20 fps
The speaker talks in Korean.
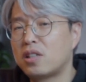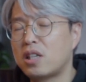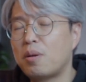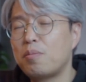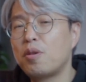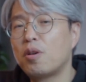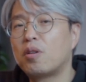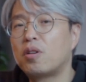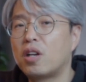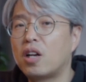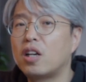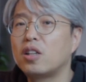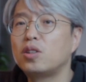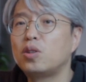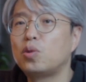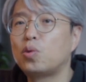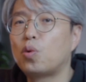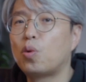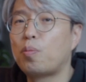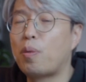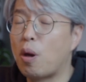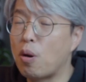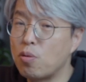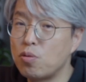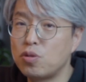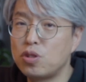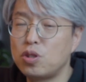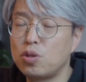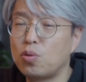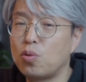참여를 하시고
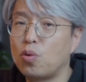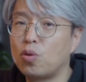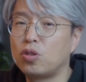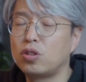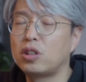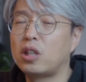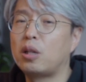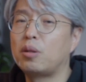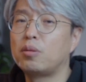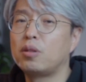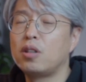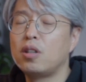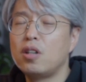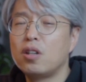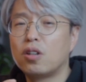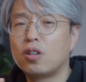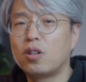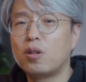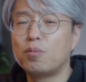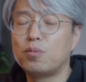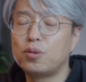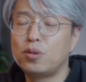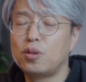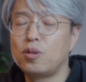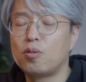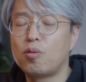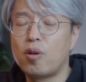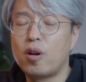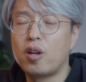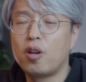배우시고 그 사람 그런
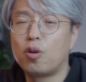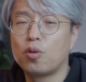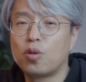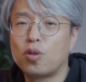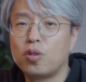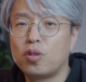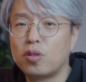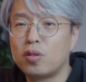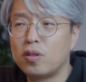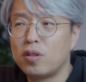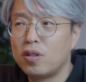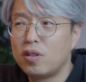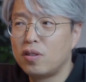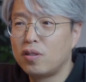분들과의 어떤